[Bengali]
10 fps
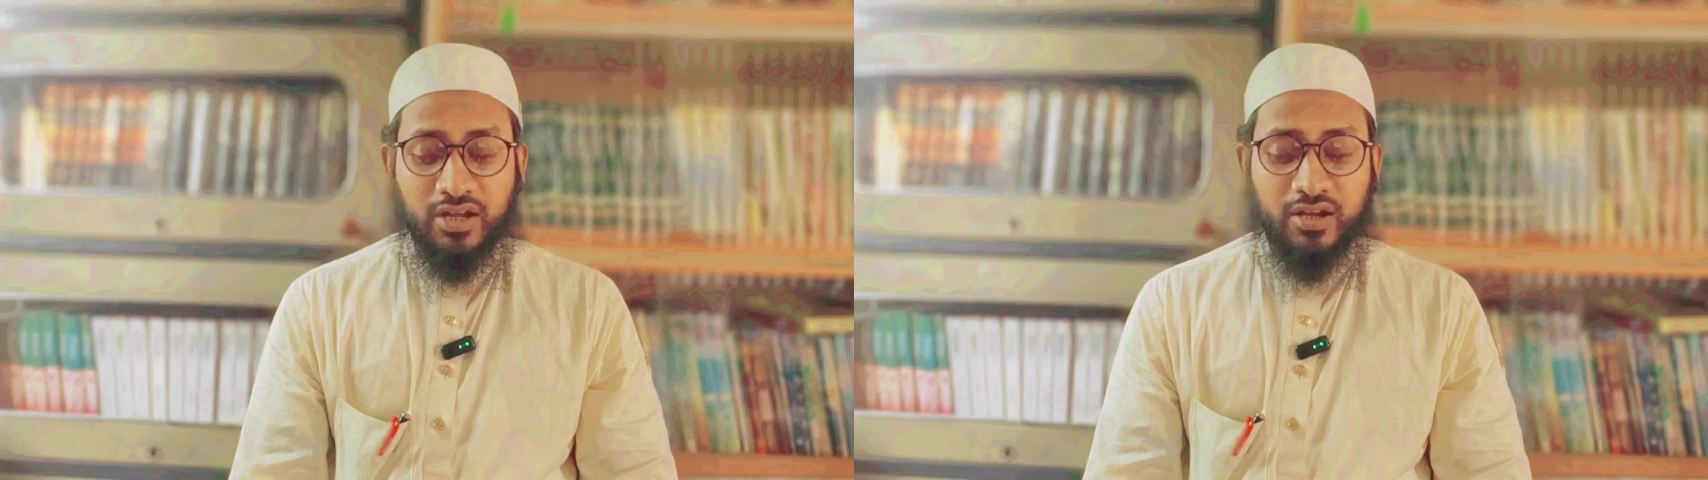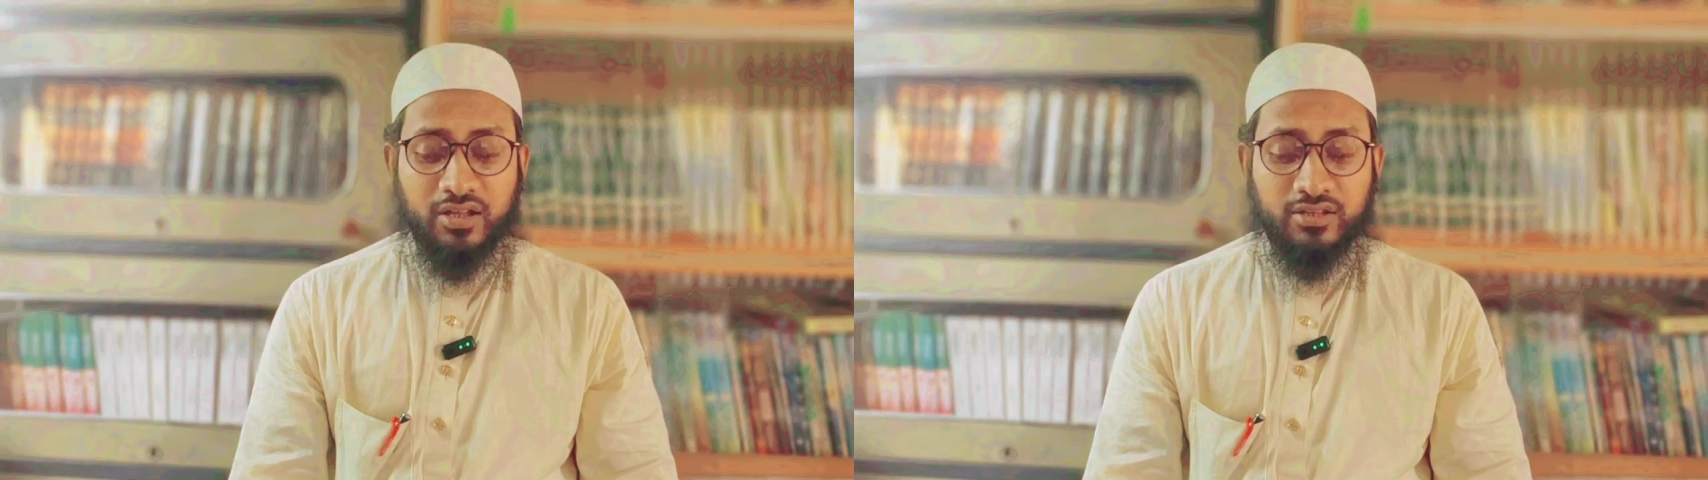
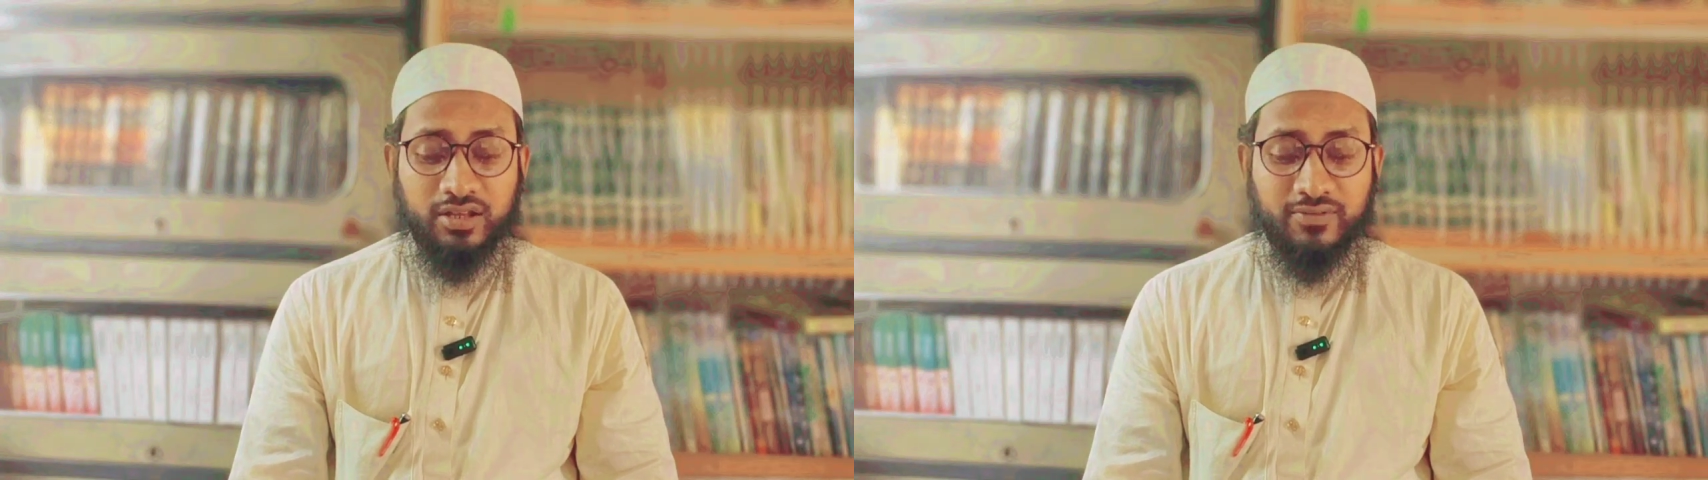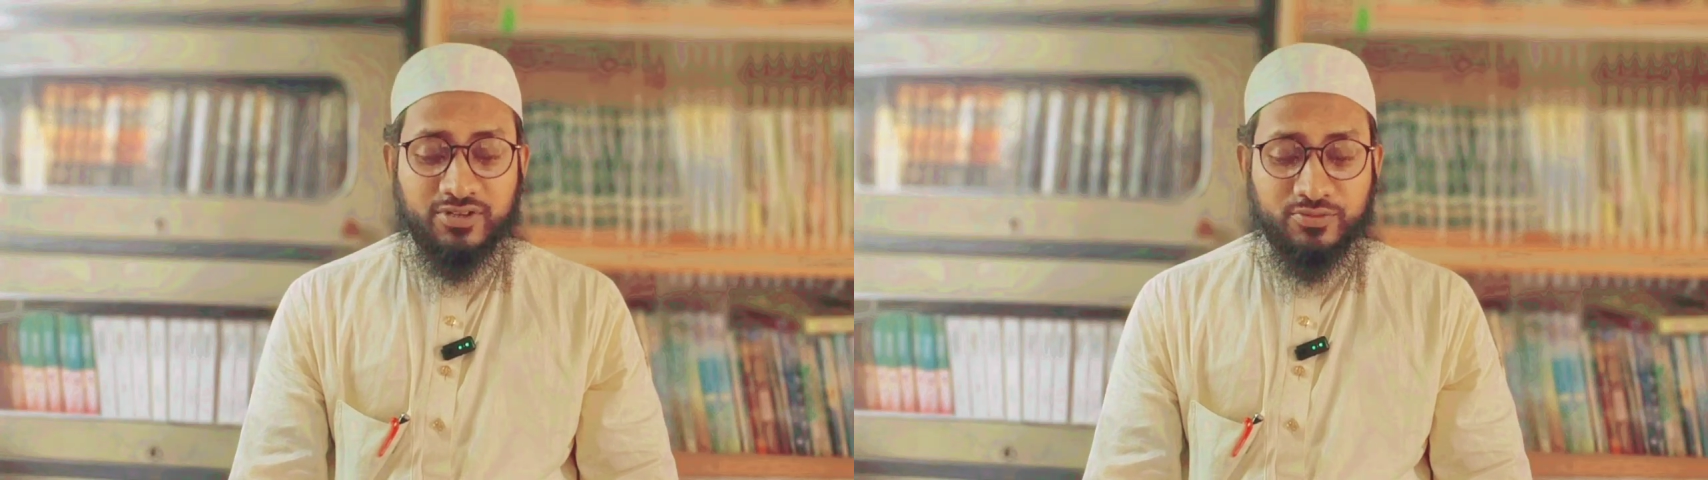রাকাত
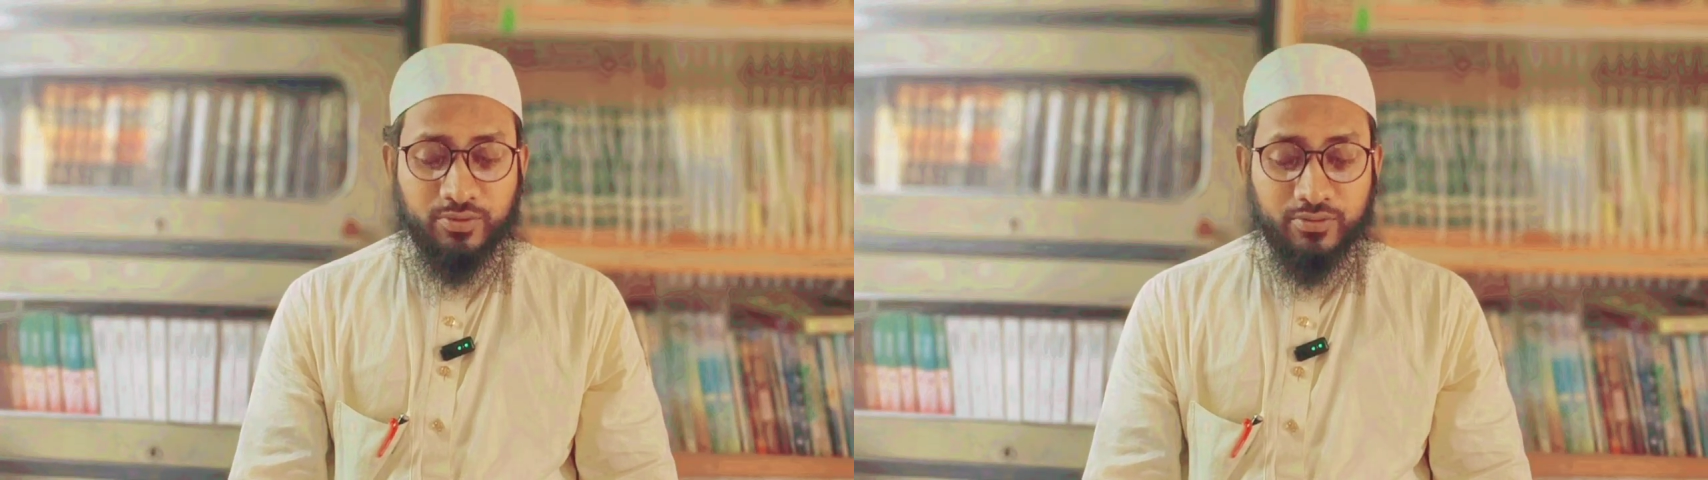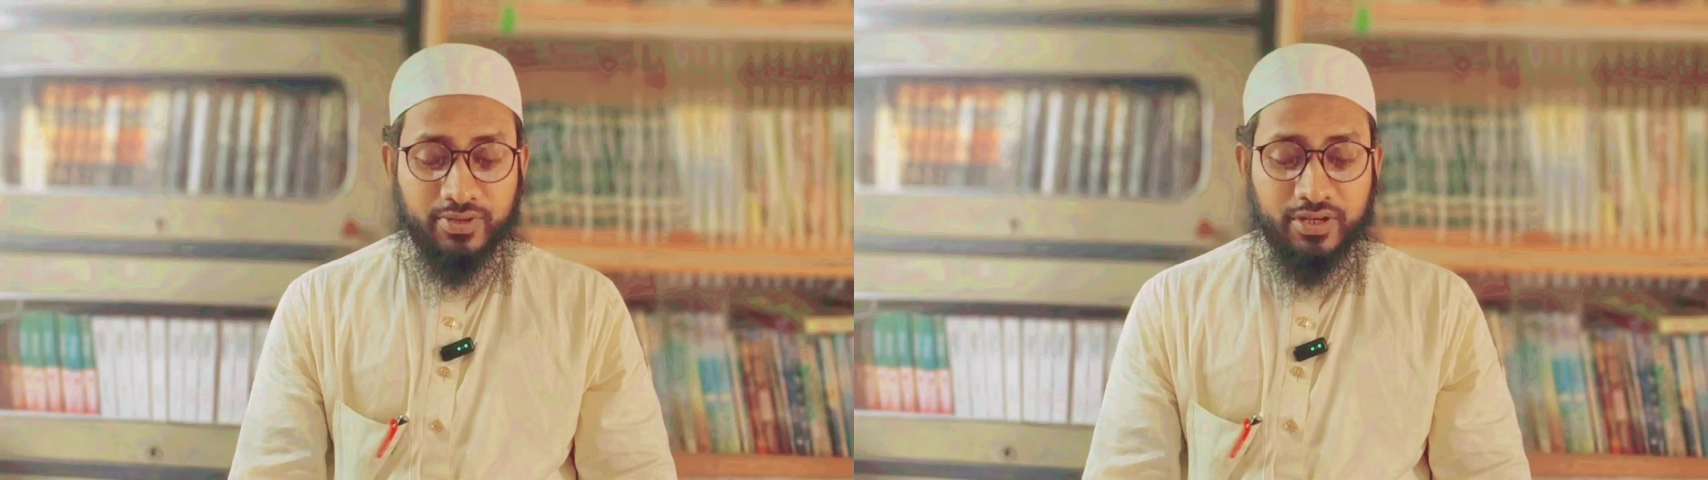নামাজ
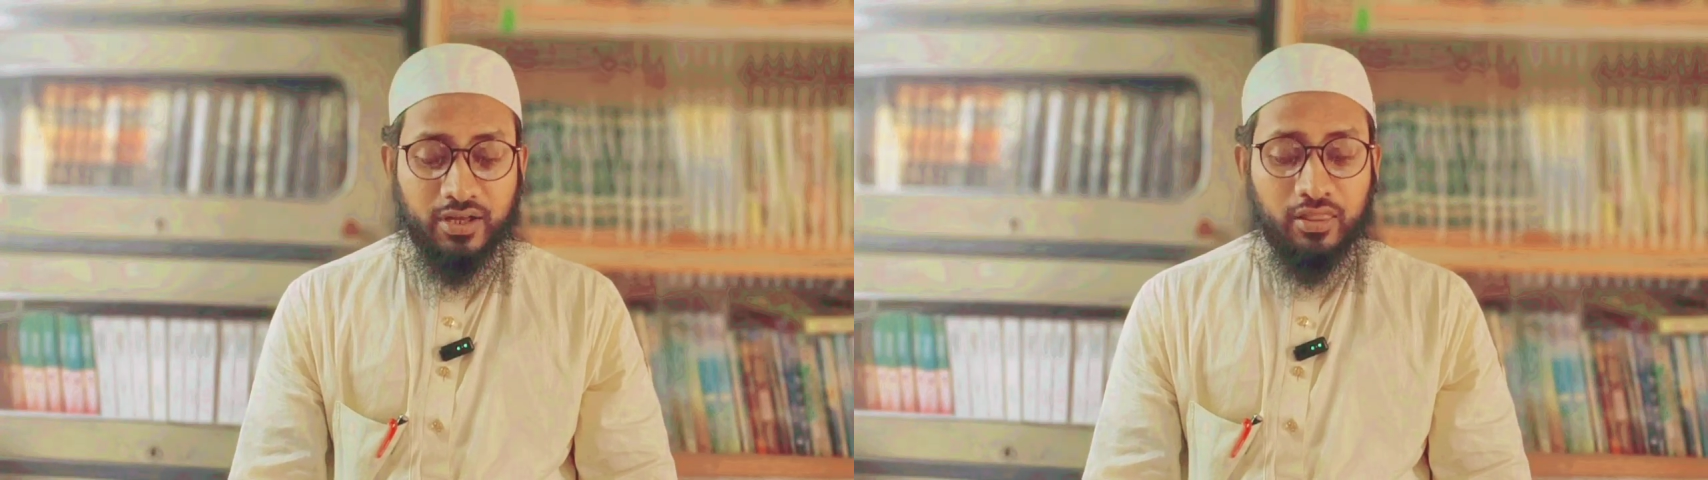পড়বেন